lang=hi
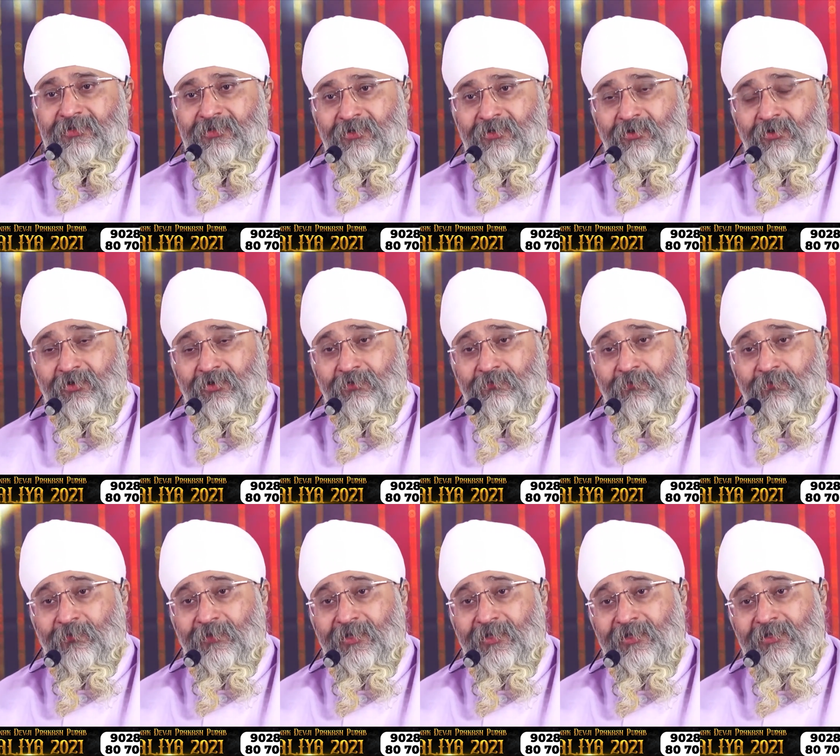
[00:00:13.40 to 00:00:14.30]
और वो
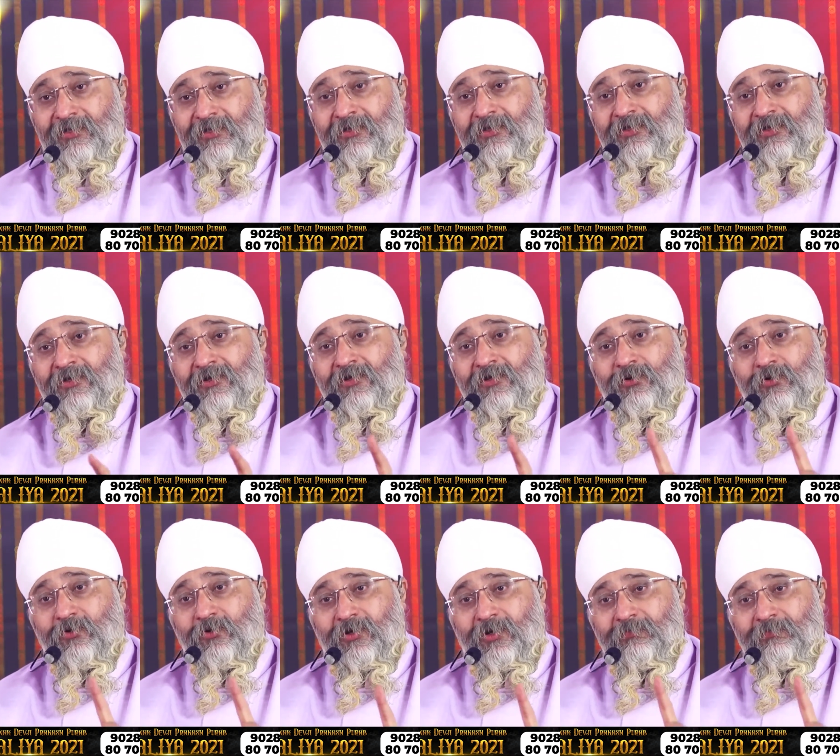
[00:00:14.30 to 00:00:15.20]
है
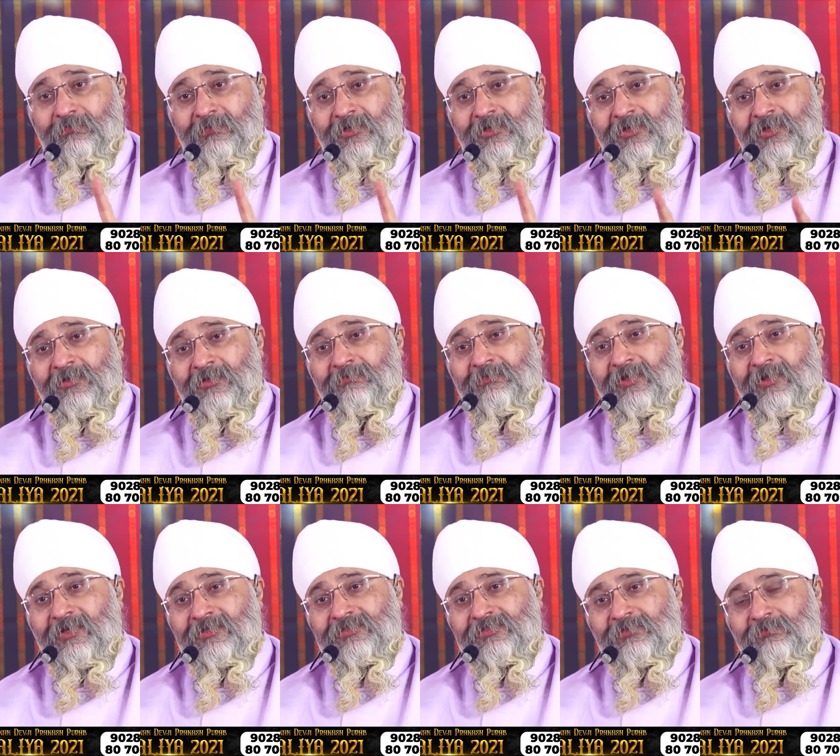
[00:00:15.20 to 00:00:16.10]
हुक्म प्यार
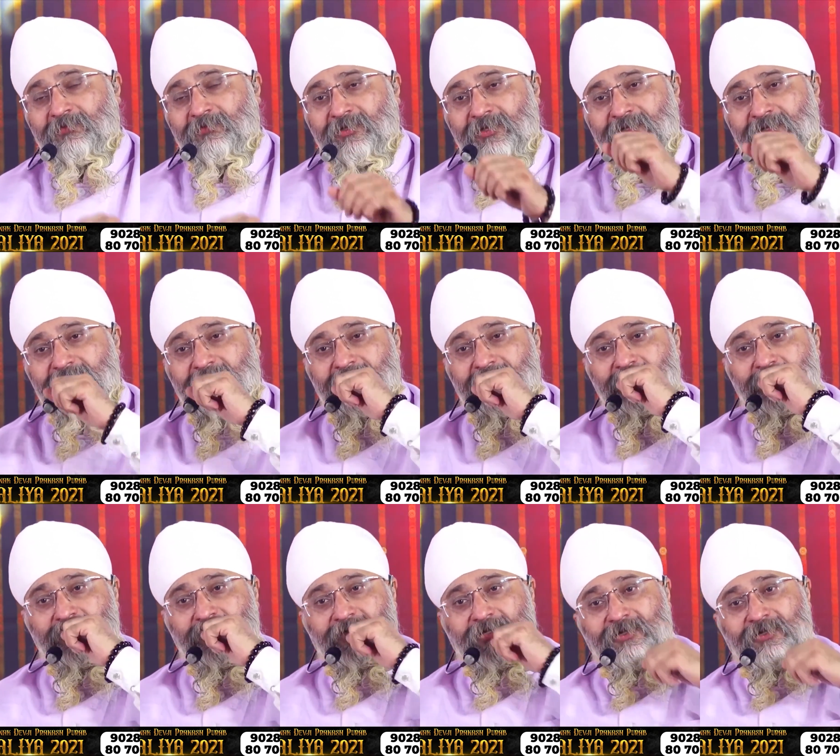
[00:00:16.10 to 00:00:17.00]
से बोलिए धन
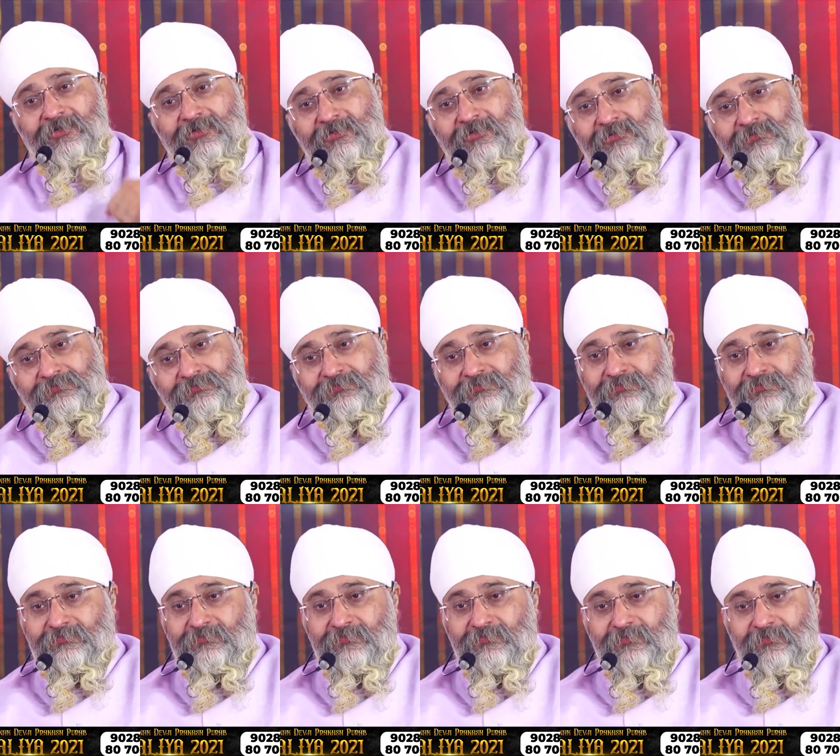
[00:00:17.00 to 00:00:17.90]
गुरु
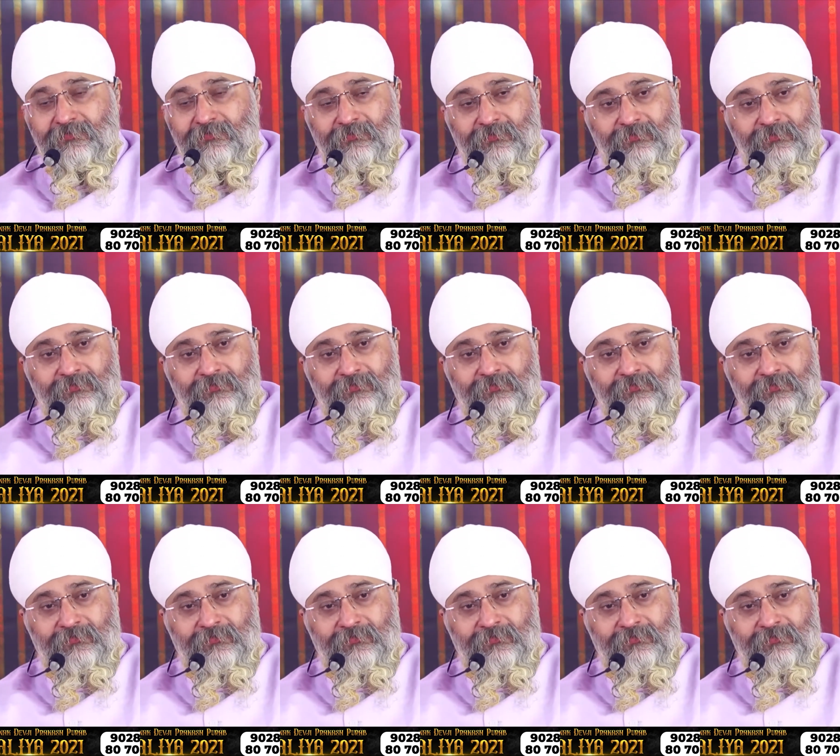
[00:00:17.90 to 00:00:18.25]
नानक